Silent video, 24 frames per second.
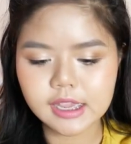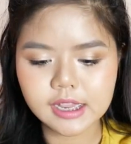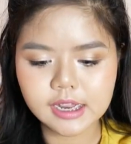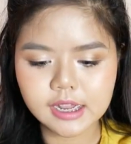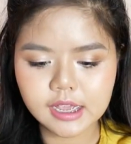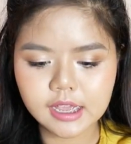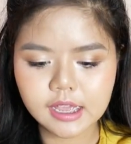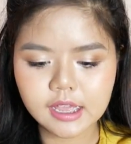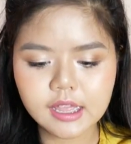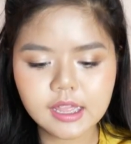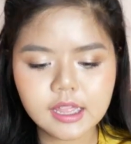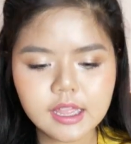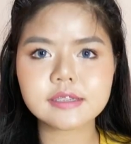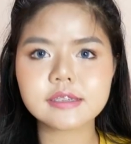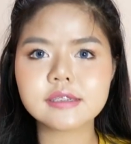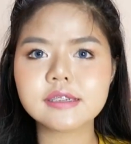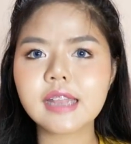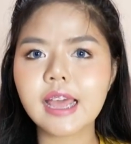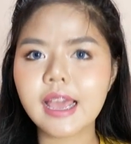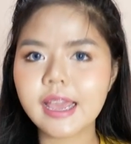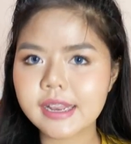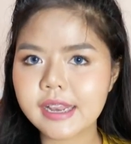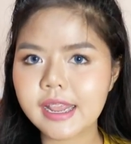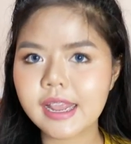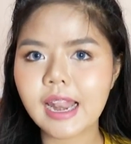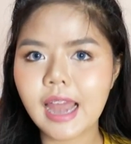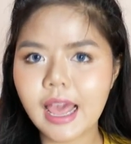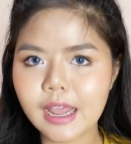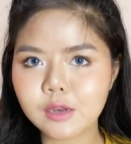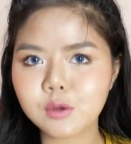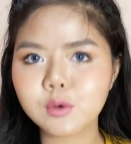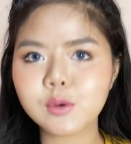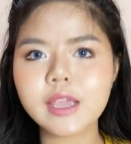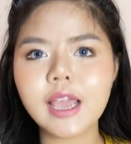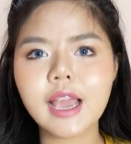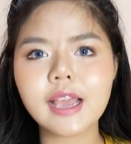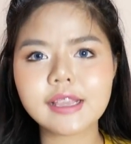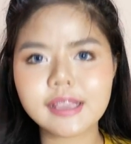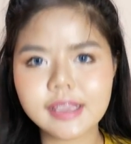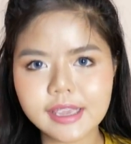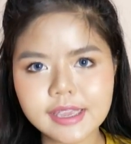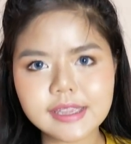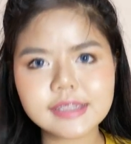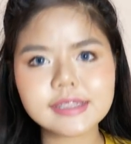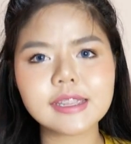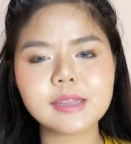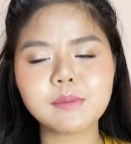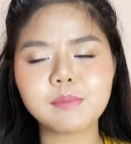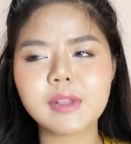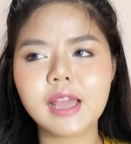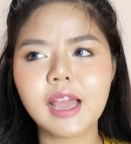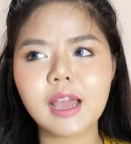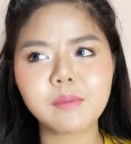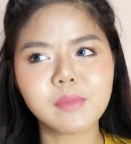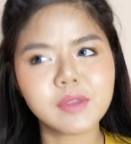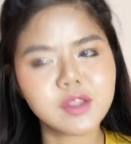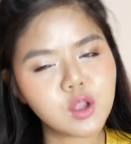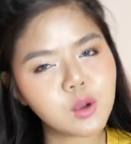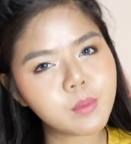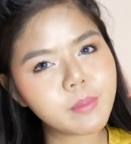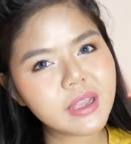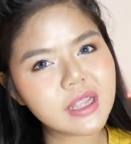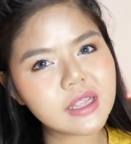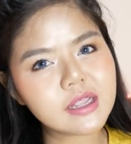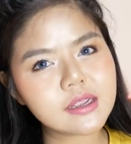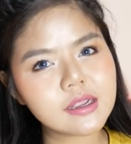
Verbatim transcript: นะคะซื้อได้ในร้านทุกอย่าง 20 นะคะไม่ต้องไป